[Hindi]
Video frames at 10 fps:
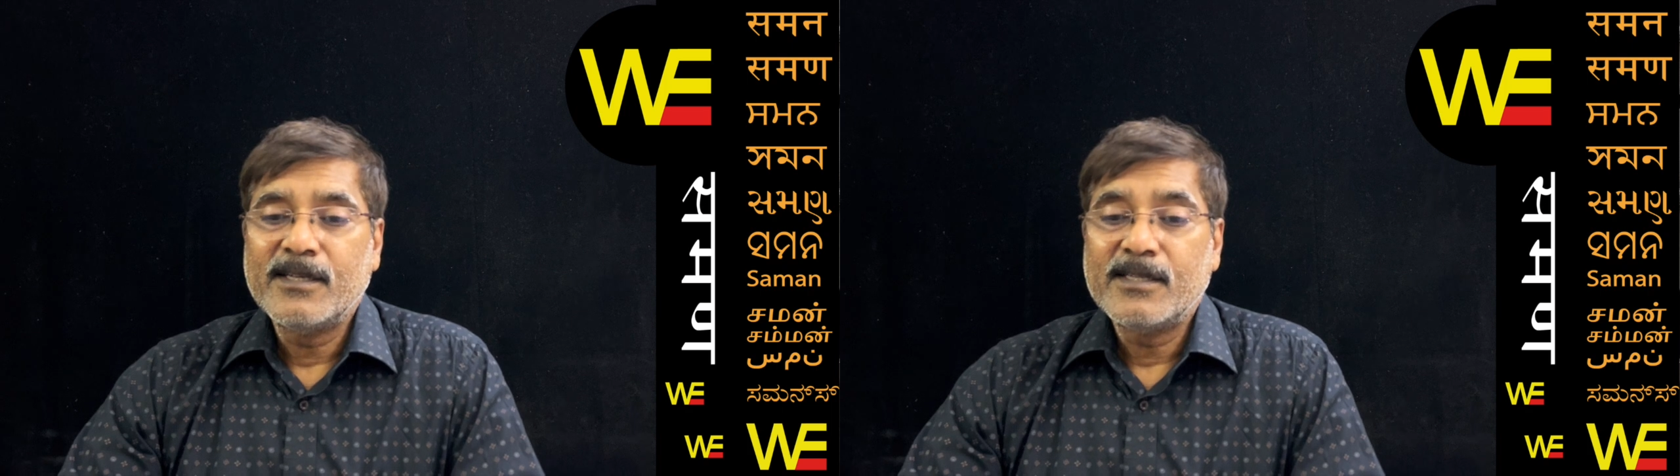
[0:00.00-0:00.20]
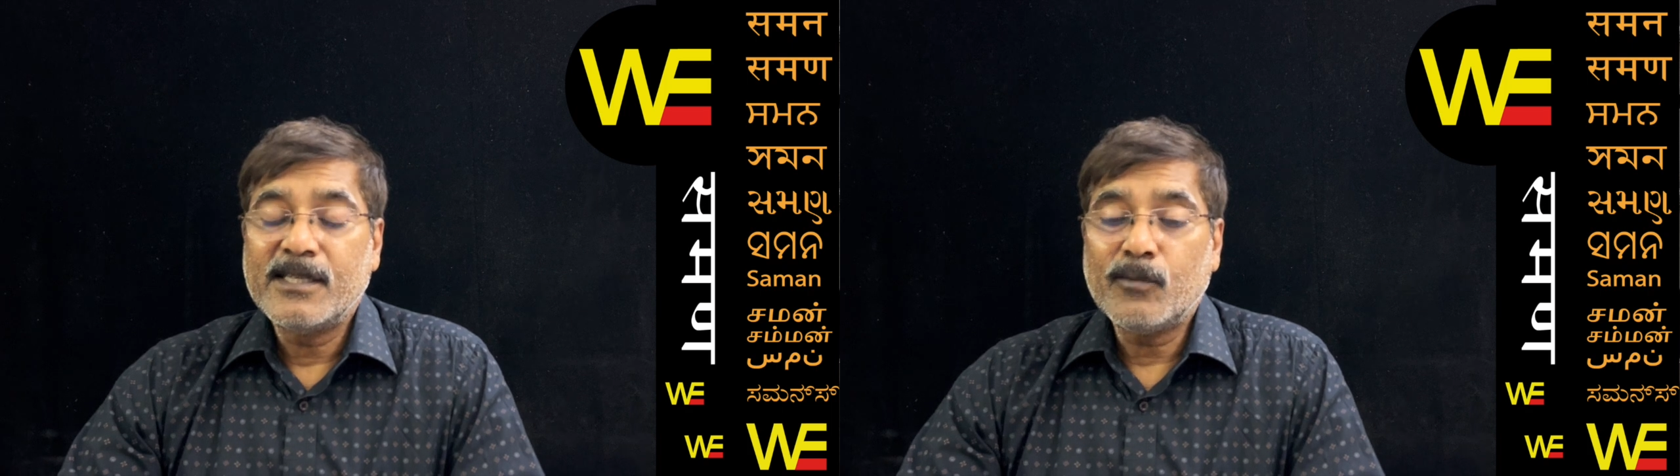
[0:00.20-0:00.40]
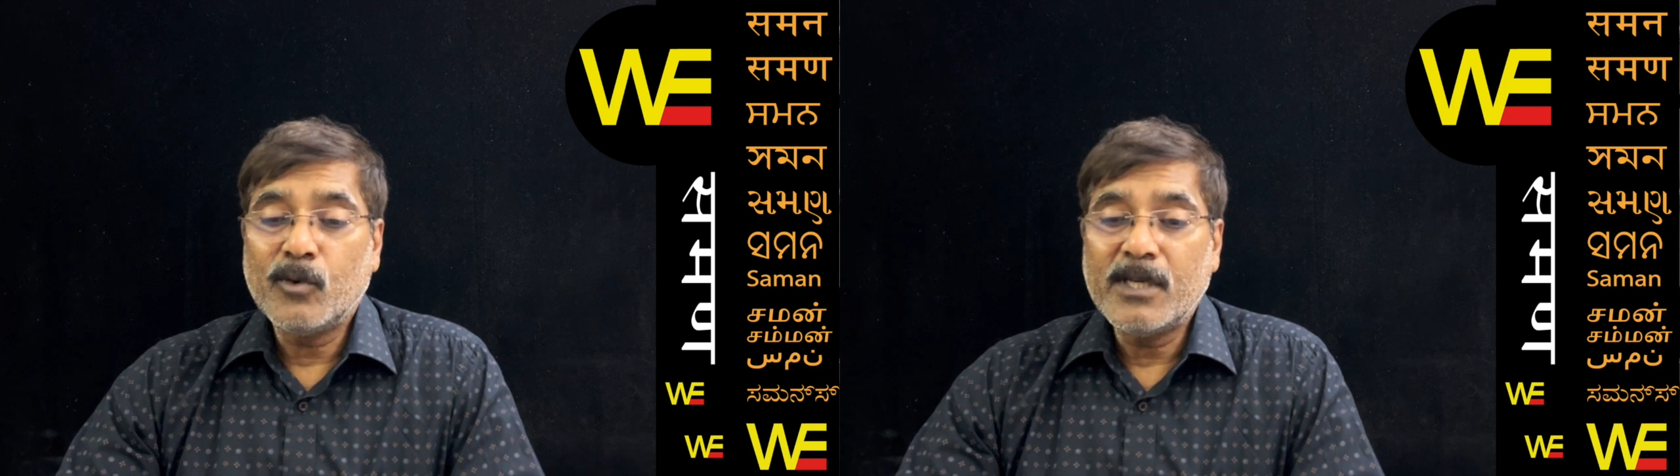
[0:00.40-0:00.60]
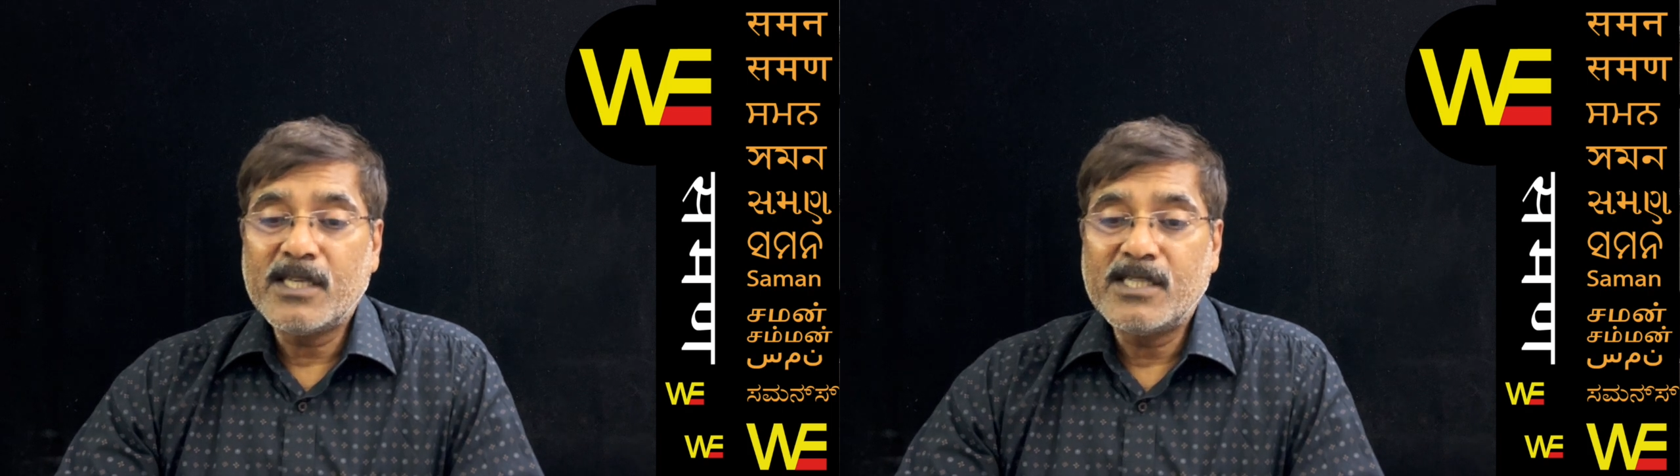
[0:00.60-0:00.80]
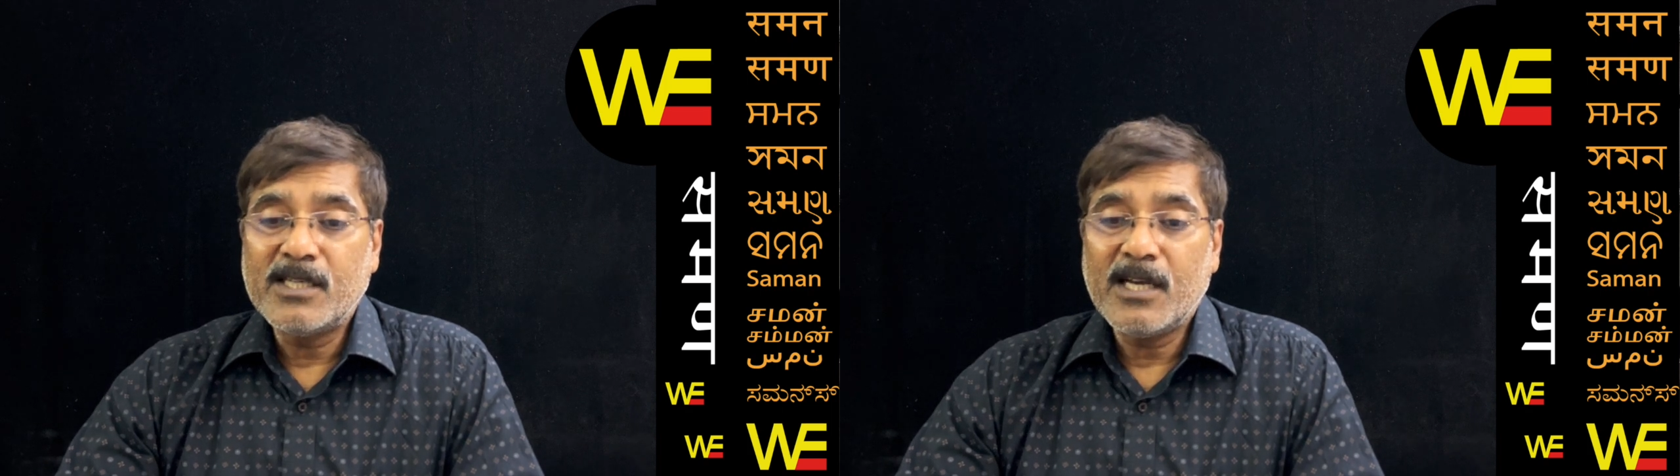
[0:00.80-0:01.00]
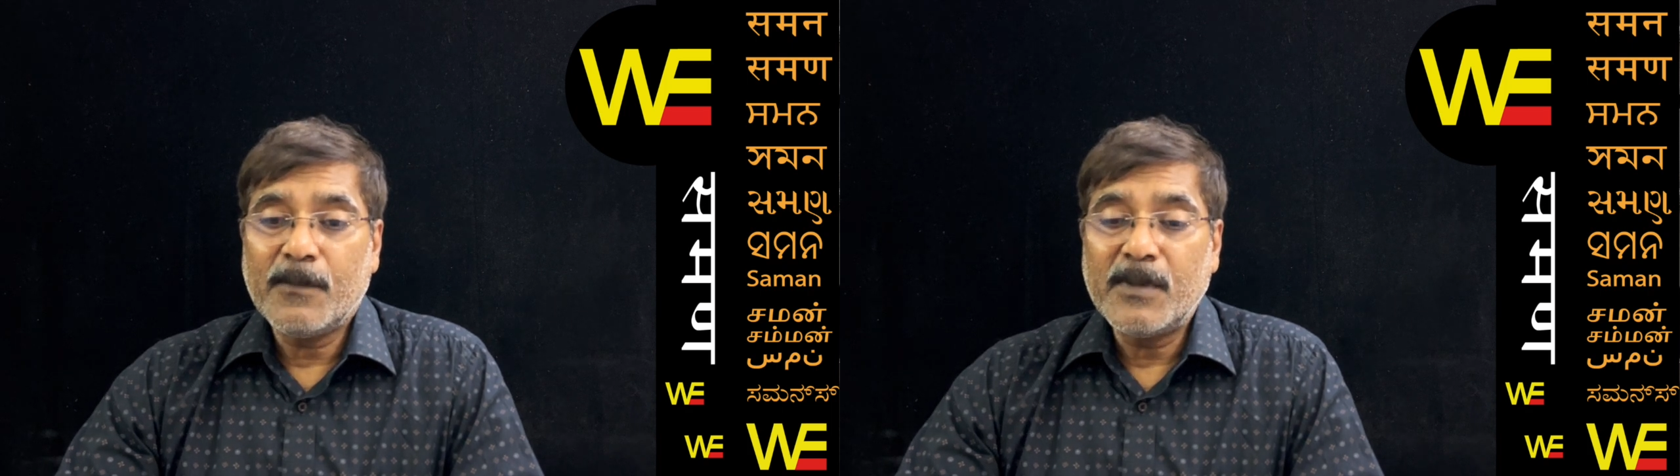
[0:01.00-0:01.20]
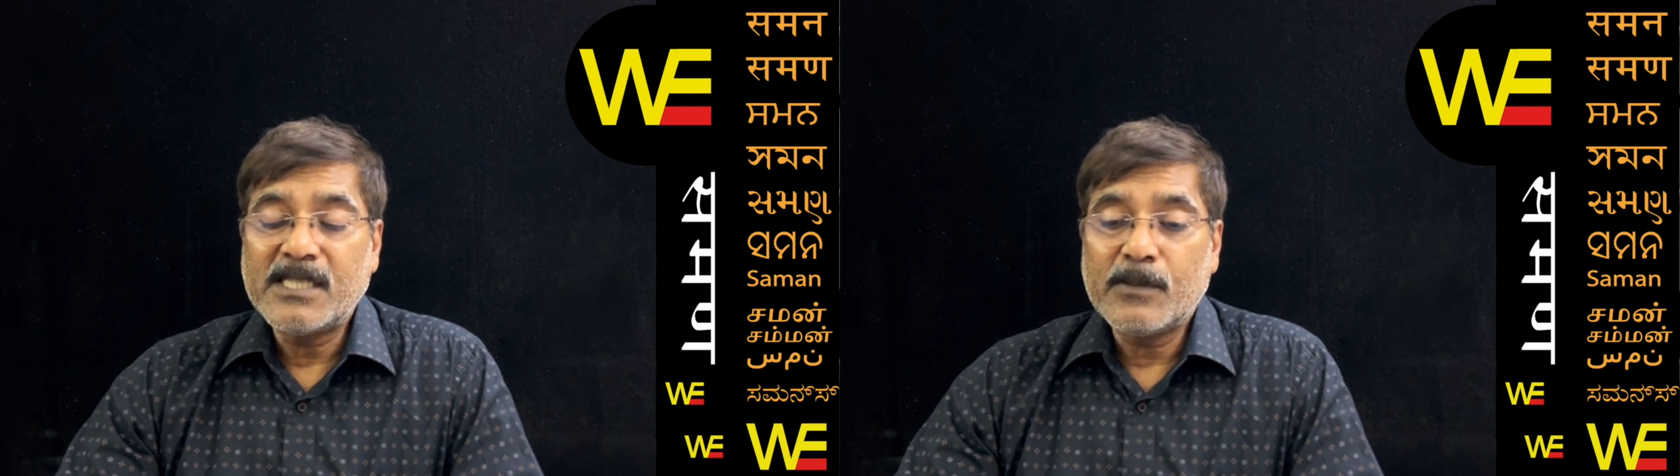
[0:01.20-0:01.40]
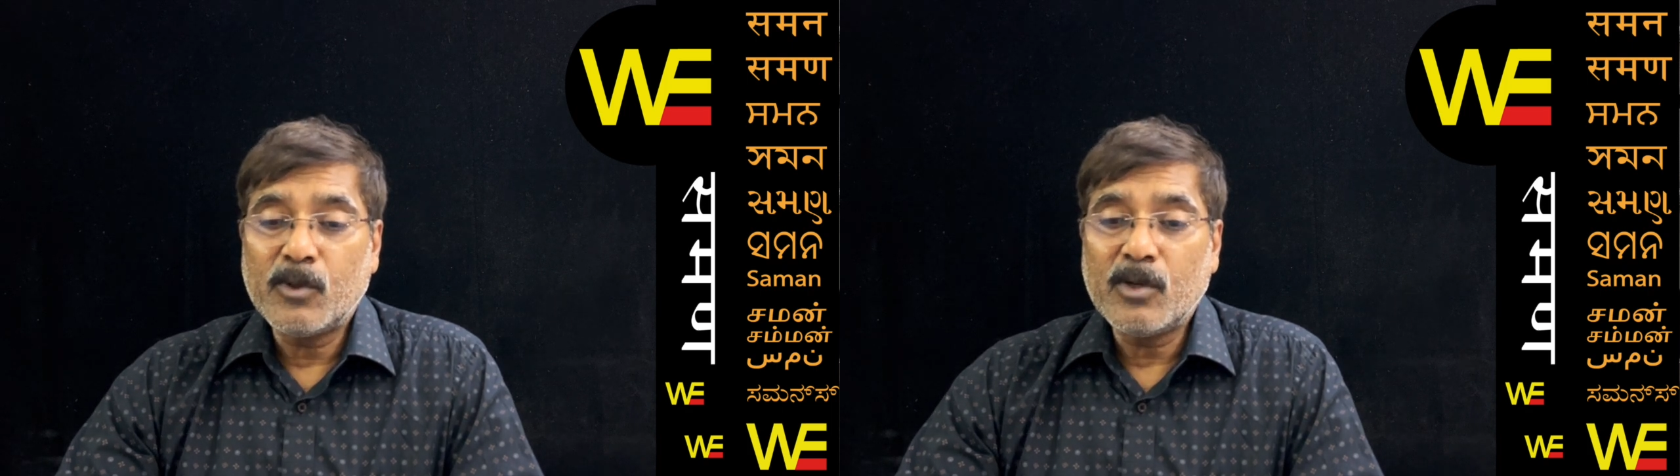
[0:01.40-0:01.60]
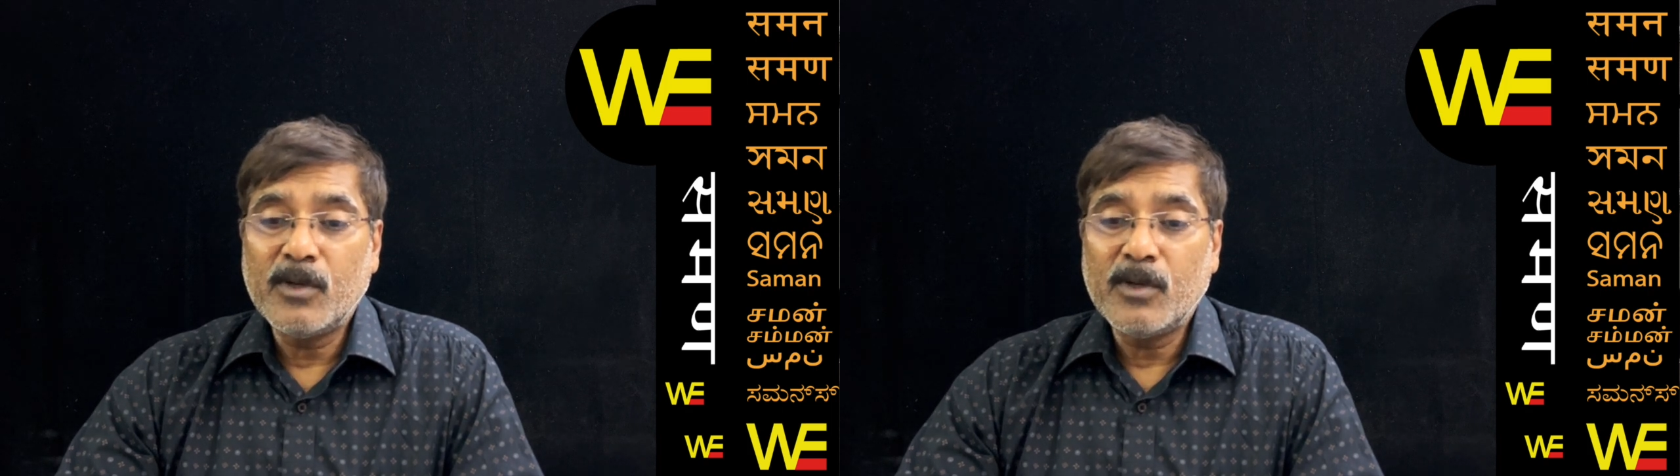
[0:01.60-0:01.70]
जब कोई किसी के अपने सपोर्टर